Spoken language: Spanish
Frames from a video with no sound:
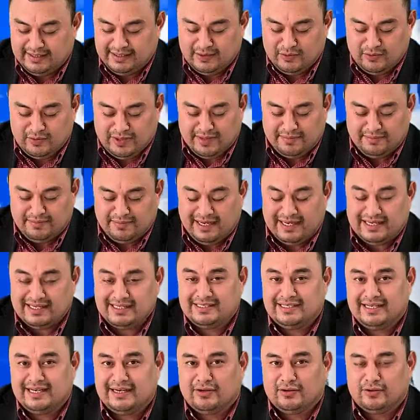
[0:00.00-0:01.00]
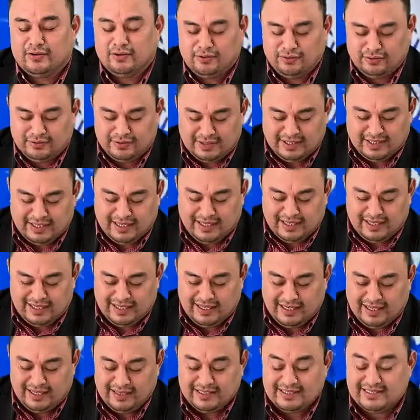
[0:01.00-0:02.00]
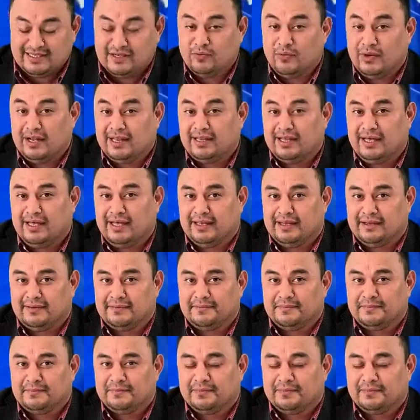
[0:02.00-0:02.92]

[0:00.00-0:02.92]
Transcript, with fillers: de una marcha contra la desigualdad.